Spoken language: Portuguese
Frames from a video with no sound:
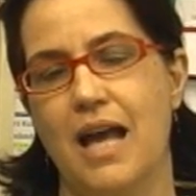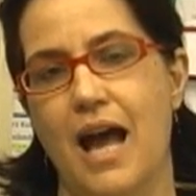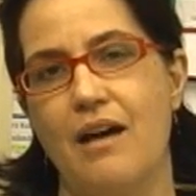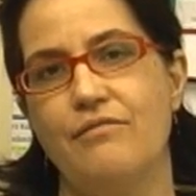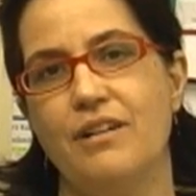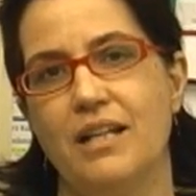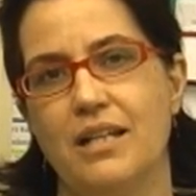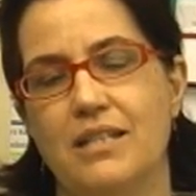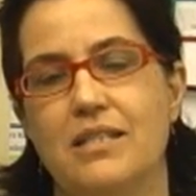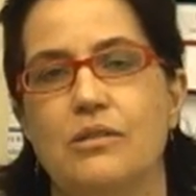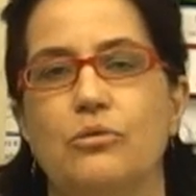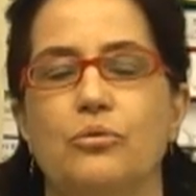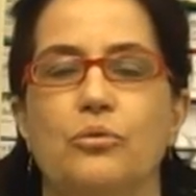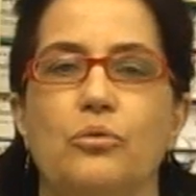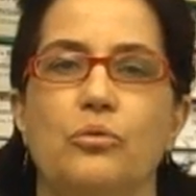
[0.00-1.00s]
a
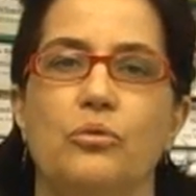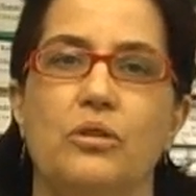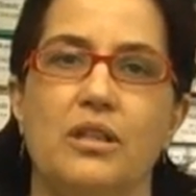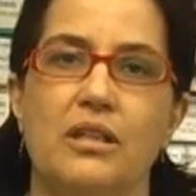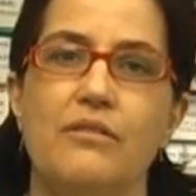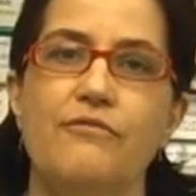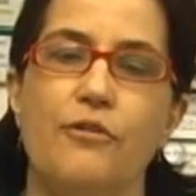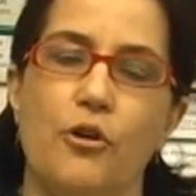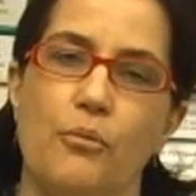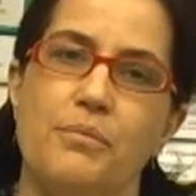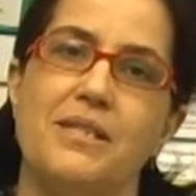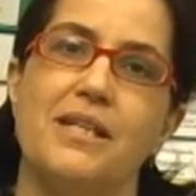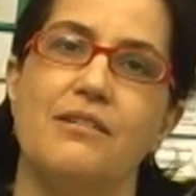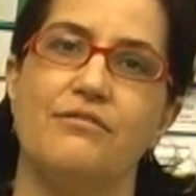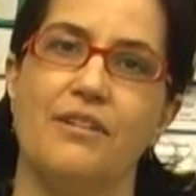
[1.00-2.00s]
avaliação com o que foi
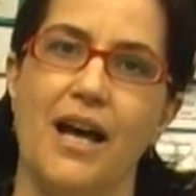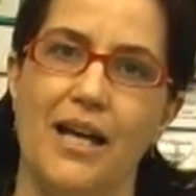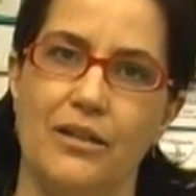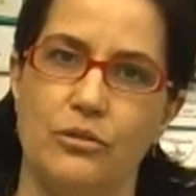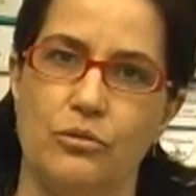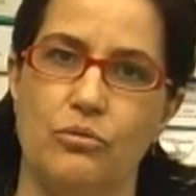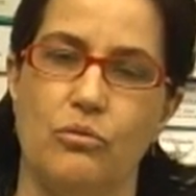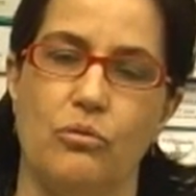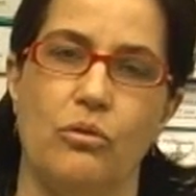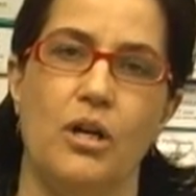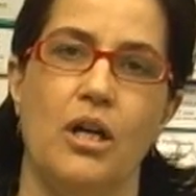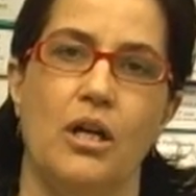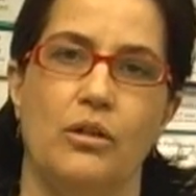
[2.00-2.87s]
observado no,